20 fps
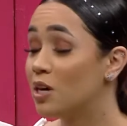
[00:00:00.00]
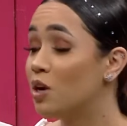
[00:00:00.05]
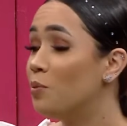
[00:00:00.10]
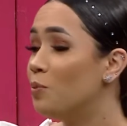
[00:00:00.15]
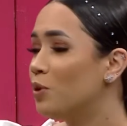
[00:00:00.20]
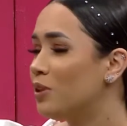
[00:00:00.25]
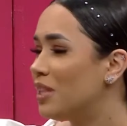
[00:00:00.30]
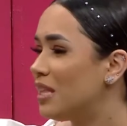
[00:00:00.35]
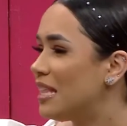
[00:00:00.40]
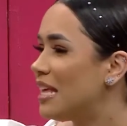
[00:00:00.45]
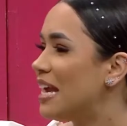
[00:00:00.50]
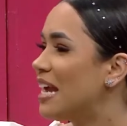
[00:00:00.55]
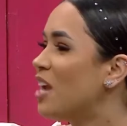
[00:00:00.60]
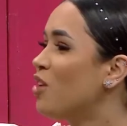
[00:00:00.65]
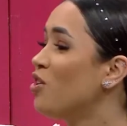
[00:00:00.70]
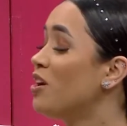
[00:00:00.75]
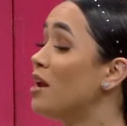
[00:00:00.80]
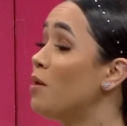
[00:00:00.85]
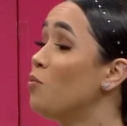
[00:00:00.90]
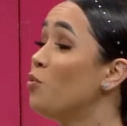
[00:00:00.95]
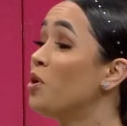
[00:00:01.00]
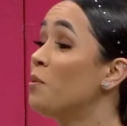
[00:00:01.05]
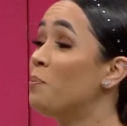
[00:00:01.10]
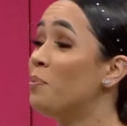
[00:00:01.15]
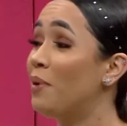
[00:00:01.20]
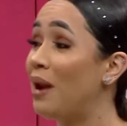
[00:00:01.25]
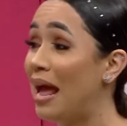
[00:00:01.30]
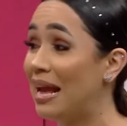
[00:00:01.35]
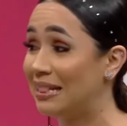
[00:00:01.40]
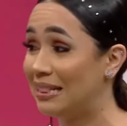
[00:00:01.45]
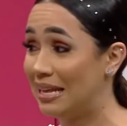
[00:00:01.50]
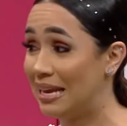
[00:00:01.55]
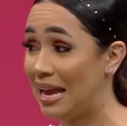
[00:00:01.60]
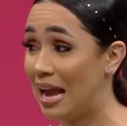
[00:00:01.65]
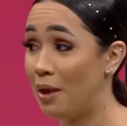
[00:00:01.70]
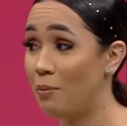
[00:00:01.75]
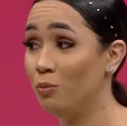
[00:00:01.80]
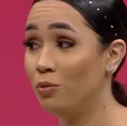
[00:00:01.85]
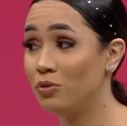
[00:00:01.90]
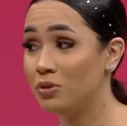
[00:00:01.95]
como te dije que yo era muy
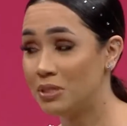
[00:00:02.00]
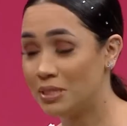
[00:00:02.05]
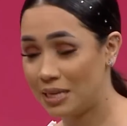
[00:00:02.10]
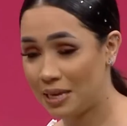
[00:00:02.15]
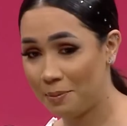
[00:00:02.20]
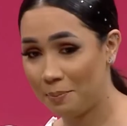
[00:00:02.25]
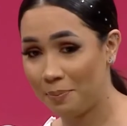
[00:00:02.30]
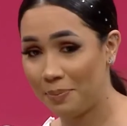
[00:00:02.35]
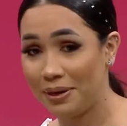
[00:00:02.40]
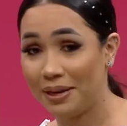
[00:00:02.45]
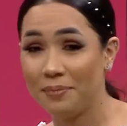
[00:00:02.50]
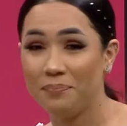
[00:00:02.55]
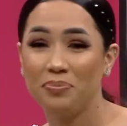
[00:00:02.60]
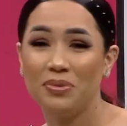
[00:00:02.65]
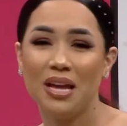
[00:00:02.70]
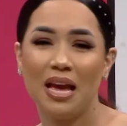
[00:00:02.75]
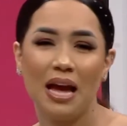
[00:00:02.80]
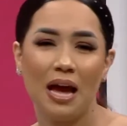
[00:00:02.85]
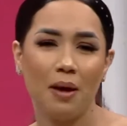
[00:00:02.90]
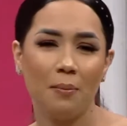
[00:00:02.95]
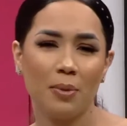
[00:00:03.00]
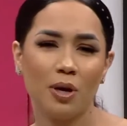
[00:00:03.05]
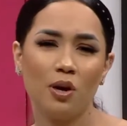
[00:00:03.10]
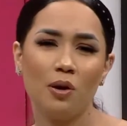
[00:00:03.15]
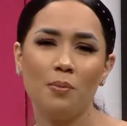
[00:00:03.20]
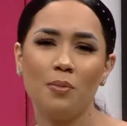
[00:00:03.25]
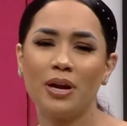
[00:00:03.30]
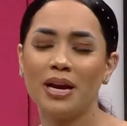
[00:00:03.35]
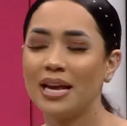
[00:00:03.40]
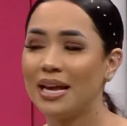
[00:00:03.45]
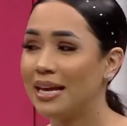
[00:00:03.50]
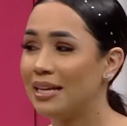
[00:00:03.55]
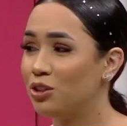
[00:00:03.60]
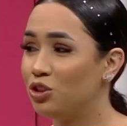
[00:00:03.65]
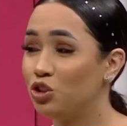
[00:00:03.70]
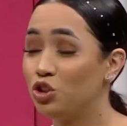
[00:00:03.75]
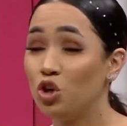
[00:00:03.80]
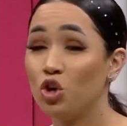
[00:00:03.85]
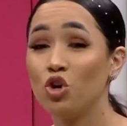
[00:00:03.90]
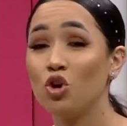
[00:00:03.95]
práctica y muy simple, a mí como que
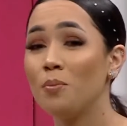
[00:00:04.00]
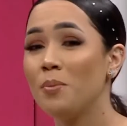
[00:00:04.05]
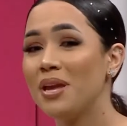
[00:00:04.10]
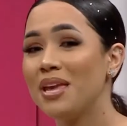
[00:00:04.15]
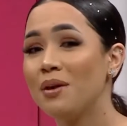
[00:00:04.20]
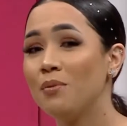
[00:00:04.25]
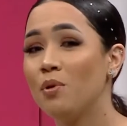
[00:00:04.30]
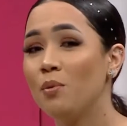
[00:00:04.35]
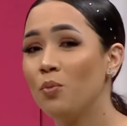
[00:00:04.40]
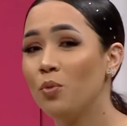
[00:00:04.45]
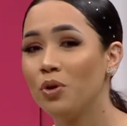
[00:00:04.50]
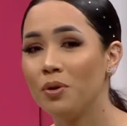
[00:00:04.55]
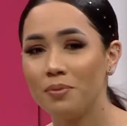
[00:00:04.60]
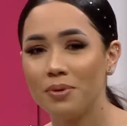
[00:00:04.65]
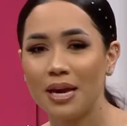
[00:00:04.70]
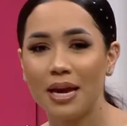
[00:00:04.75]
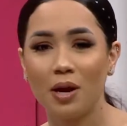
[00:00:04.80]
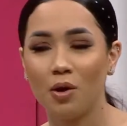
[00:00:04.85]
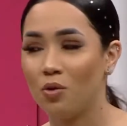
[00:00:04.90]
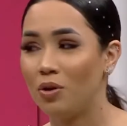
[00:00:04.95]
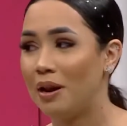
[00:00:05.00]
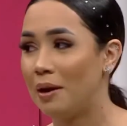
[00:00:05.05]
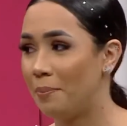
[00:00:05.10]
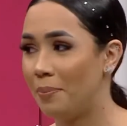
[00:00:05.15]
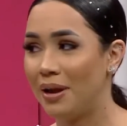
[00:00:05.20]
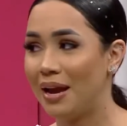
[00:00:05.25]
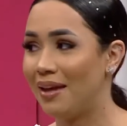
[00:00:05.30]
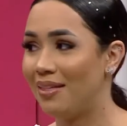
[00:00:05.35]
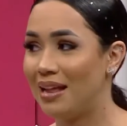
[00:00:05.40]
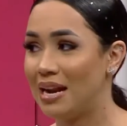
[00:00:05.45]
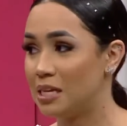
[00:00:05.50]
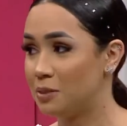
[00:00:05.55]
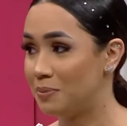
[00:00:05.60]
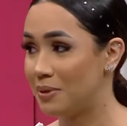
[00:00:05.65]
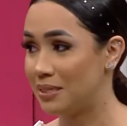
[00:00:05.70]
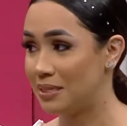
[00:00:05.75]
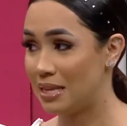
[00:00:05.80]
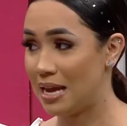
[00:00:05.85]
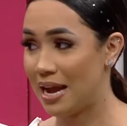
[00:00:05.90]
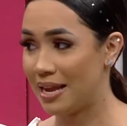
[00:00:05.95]
yo no me llevo muy bien con la pega de las
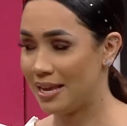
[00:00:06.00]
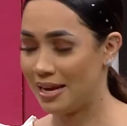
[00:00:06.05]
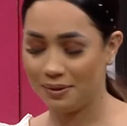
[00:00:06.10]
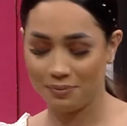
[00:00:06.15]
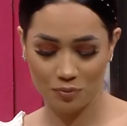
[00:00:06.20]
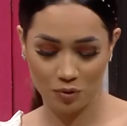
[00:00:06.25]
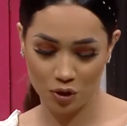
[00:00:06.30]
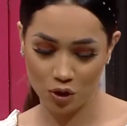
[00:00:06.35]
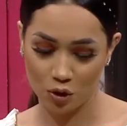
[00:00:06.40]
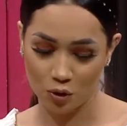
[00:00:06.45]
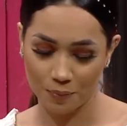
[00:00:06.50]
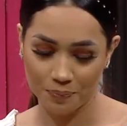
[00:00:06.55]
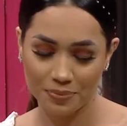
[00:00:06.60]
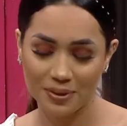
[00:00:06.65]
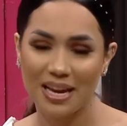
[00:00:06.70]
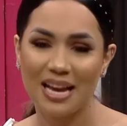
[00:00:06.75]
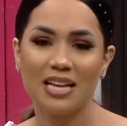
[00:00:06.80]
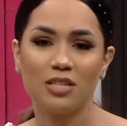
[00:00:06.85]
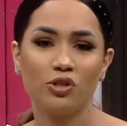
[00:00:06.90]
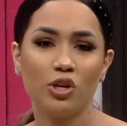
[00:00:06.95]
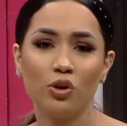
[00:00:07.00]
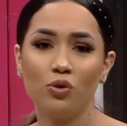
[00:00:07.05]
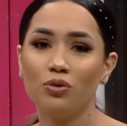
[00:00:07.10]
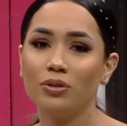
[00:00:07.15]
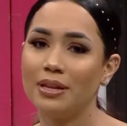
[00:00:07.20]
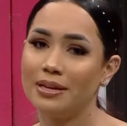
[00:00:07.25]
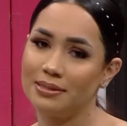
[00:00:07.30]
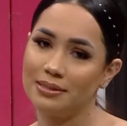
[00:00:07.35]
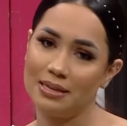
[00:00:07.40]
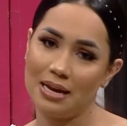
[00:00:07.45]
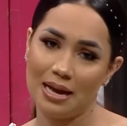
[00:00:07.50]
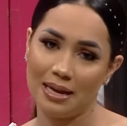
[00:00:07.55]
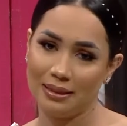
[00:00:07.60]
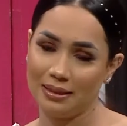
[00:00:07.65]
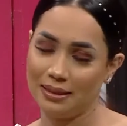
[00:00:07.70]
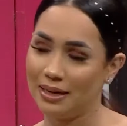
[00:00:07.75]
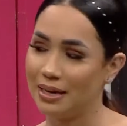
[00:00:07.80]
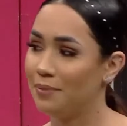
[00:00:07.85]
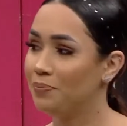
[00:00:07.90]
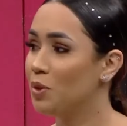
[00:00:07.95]
pestañas. No, eso era un
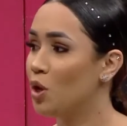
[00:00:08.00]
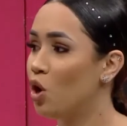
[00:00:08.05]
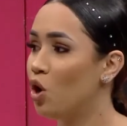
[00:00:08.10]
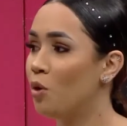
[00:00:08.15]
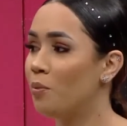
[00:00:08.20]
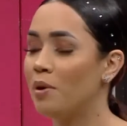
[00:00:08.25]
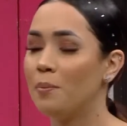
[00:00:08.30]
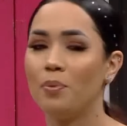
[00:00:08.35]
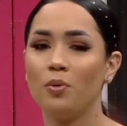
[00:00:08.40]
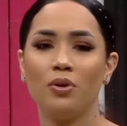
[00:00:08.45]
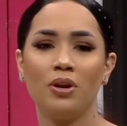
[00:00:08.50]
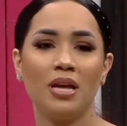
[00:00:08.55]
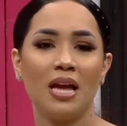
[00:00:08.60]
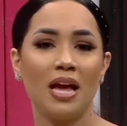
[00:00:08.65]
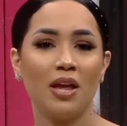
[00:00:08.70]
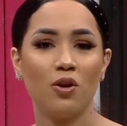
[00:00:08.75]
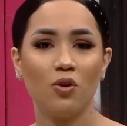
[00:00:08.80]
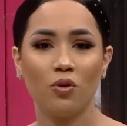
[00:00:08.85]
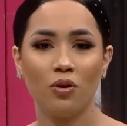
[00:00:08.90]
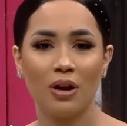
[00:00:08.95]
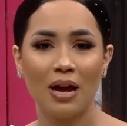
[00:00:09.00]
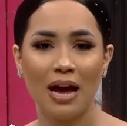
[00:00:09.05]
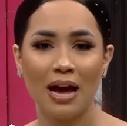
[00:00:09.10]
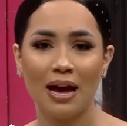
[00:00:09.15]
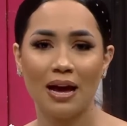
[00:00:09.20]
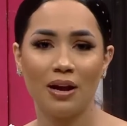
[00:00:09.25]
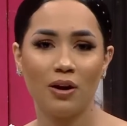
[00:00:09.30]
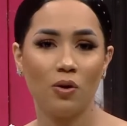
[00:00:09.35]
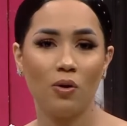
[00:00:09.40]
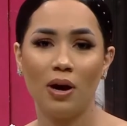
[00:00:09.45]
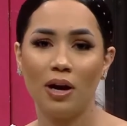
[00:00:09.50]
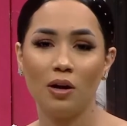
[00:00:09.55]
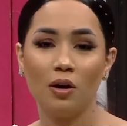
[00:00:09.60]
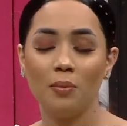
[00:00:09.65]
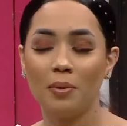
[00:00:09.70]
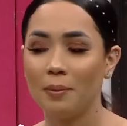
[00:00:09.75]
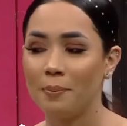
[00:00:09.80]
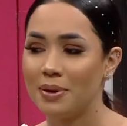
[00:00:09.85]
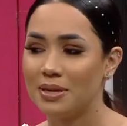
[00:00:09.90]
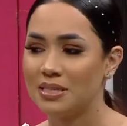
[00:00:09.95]
desastre. O me ponía a llorar o algo
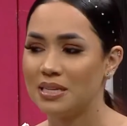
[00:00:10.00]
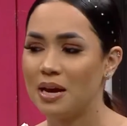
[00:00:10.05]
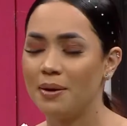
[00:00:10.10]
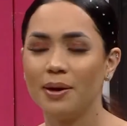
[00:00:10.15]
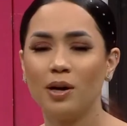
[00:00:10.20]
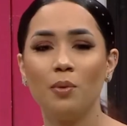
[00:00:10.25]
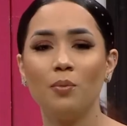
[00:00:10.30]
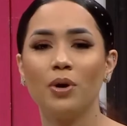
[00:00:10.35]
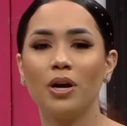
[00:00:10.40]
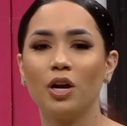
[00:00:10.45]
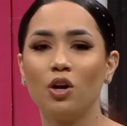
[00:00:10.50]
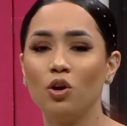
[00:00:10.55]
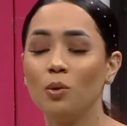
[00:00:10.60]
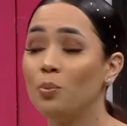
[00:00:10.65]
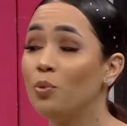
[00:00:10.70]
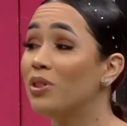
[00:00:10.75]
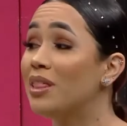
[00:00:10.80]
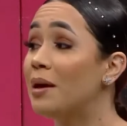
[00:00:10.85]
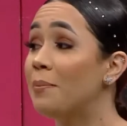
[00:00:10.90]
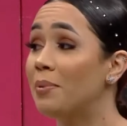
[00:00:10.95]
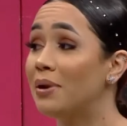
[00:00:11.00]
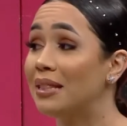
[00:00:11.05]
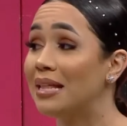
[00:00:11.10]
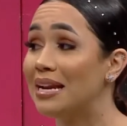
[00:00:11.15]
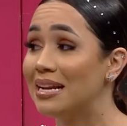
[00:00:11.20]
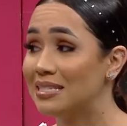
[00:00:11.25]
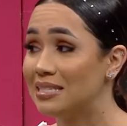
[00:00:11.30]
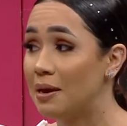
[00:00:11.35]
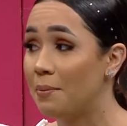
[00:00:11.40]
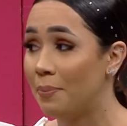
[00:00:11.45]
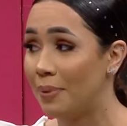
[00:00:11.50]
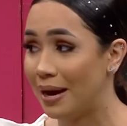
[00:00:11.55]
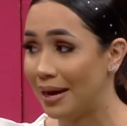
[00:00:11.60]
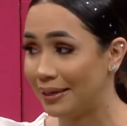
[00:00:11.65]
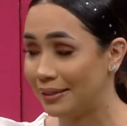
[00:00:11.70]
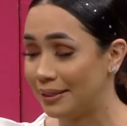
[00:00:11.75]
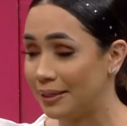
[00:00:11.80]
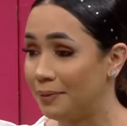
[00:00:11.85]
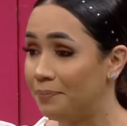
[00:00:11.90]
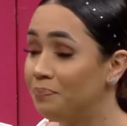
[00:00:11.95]
me pasaba como que no pude aprender esa
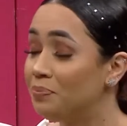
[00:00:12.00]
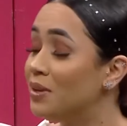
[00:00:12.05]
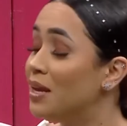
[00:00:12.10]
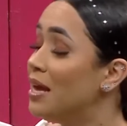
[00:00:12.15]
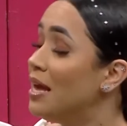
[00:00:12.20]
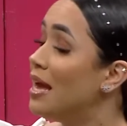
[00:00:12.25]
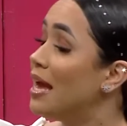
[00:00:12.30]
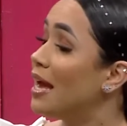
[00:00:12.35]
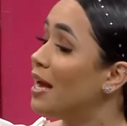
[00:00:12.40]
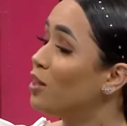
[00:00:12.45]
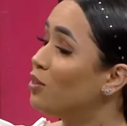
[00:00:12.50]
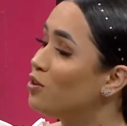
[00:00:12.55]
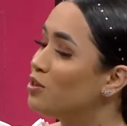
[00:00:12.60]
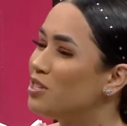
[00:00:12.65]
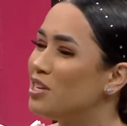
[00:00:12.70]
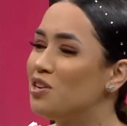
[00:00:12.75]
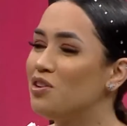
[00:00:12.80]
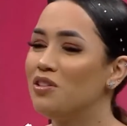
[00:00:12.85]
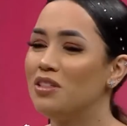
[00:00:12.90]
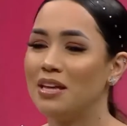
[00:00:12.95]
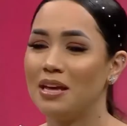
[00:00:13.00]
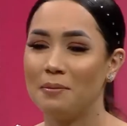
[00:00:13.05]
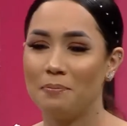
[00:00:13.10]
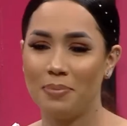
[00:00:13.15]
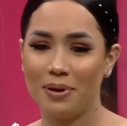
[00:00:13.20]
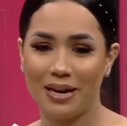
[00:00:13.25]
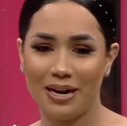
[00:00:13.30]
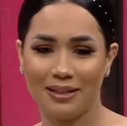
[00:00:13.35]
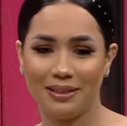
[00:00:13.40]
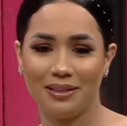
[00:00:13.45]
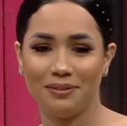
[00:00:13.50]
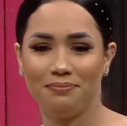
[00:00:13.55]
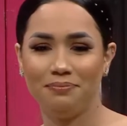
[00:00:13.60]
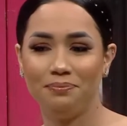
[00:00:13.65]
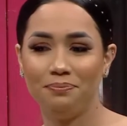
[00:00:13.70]
parte. Entonces yo dije, espérate,